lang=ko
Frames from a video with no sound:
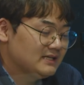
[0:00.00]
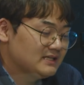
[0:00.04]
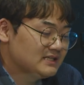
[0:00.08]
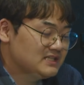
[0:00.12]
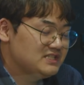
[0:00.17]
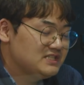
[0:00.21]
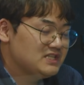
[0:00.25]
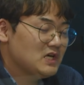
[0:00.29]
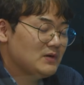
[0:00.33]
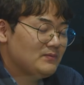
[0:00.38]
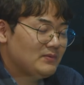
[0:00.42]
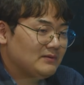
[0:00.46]

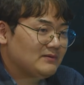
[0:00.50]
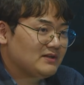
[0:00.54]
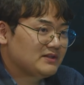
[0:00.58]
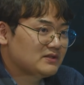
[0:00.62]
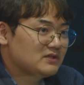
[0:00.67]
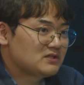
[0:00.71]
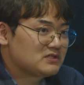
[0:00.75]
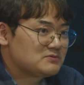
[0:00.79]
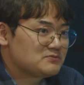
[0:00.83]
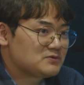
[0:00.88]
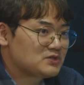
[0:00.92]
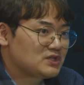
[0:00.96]
기자협회가
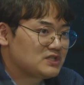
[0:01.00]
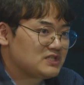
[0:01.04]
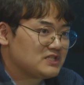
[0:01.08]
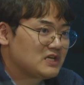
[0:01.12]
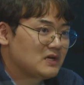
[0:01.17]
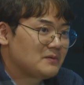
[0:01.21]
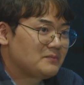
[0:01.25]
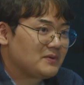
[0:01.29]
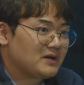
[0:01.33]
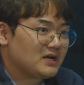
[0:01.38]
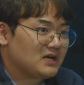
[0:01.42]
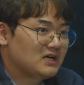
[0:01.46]
만들어지면서
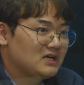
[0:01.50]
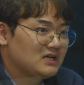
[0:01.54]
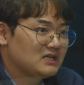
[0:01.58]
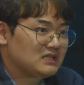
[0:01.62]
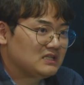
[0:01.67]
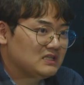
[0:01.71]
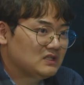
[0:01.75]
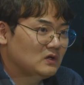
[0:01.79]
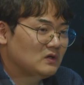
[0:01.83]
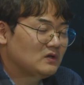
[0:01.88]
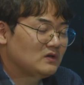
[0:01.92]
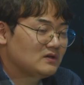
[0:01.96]
기자협회가
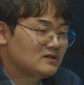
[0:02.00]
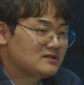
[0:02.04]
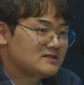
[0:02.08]
이런